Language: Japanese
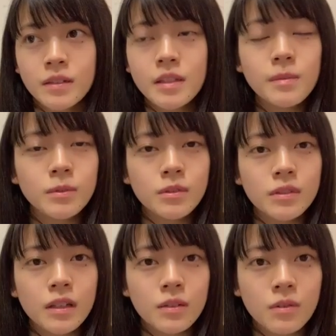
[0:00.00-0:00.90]
全部飲
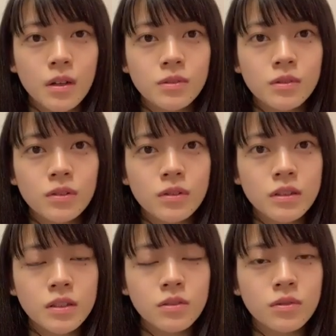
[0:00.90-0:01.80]
んだりとか時々
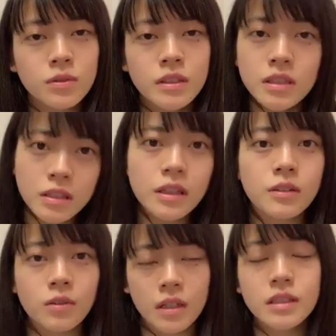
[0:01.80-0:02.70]
ちょっと捨てちゃったり
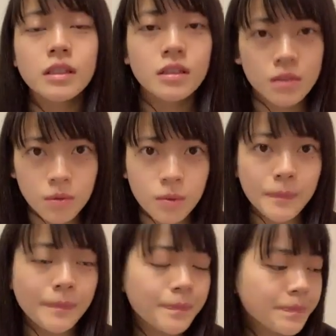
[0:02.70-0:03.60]
とかあったんですけど、
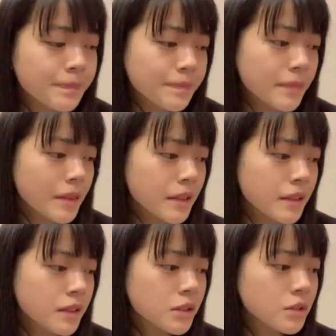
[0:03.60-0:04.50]

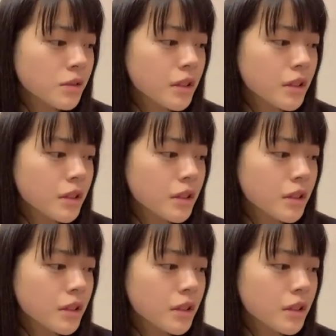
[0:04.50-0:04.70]
なんかそ